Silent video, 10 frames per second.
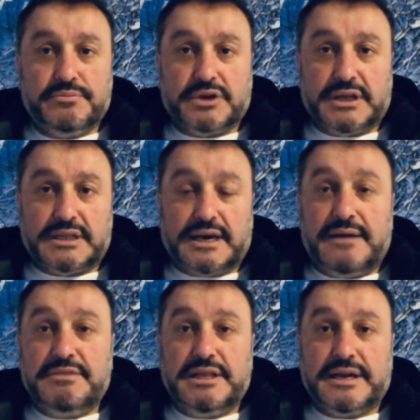buralarda
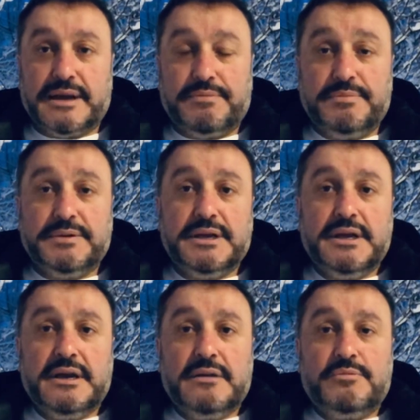hamleler yapıp
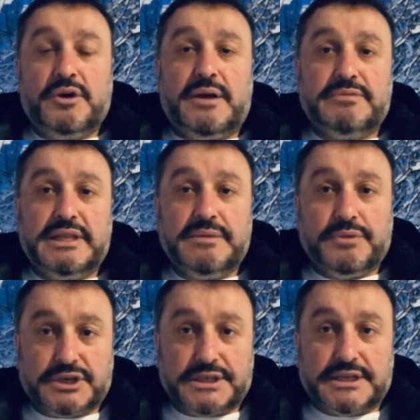bu hamleleri
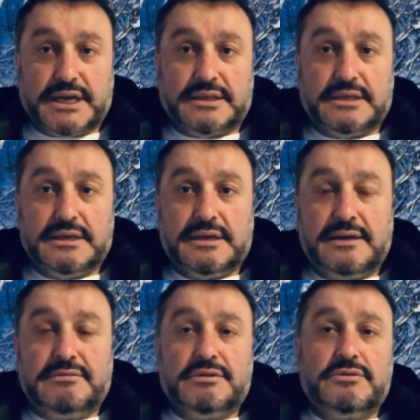boşa çıkarttı.
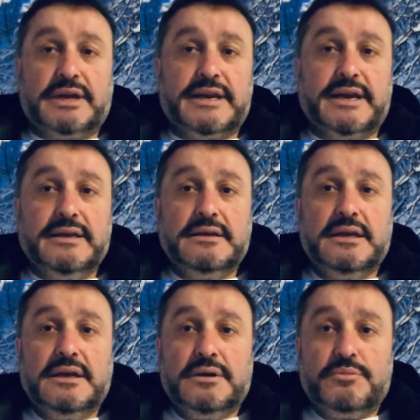Ama Ukrayna'yı
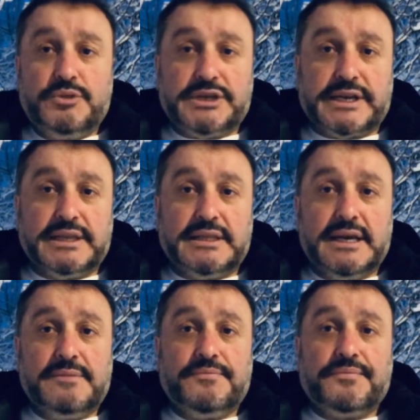bu
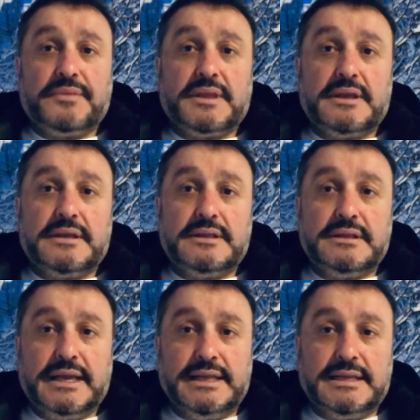şekilde
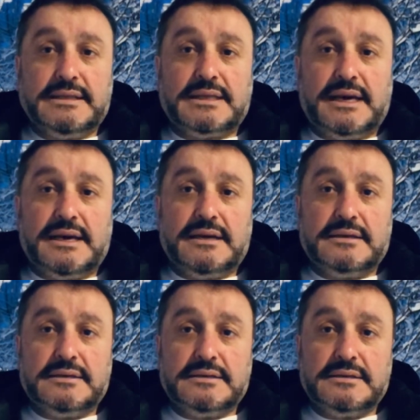değil de daha
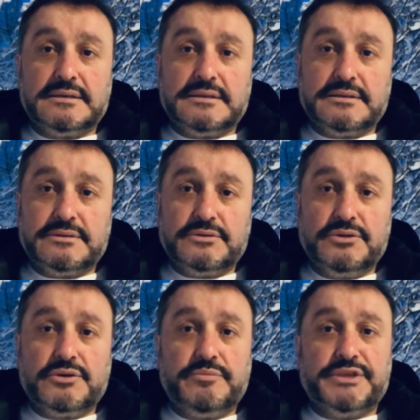
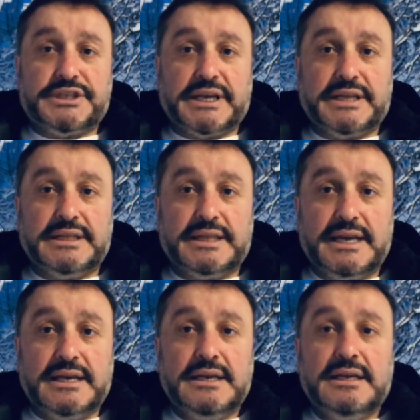uygun bir şekilde